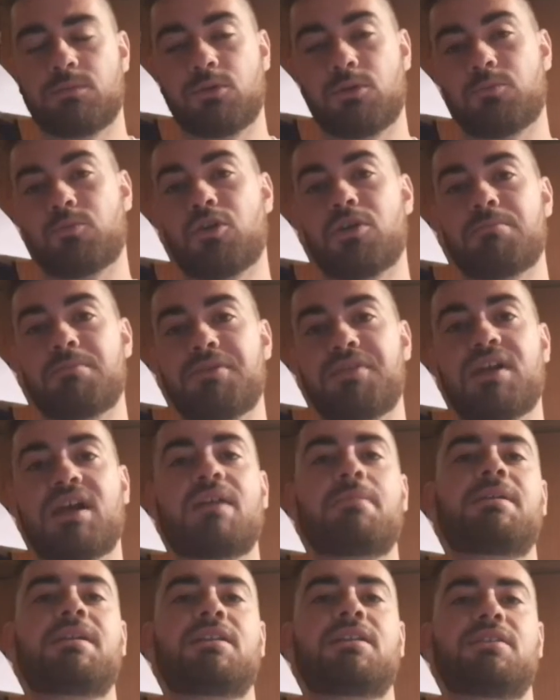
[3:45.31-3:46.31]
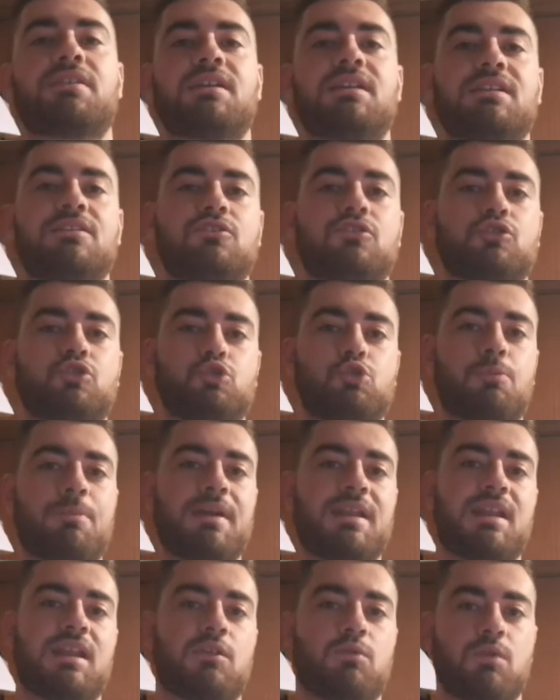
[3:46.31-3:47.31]
Bueno, pues empiezan a aparecer estos
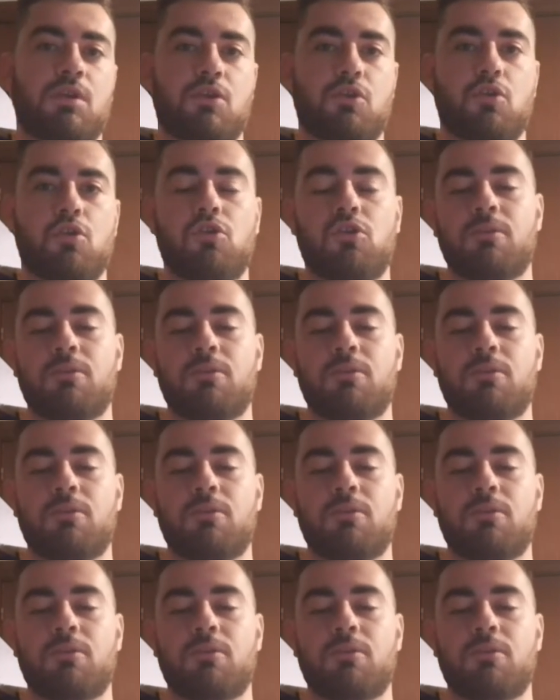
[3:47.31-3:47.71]
superhéroes, ¿no?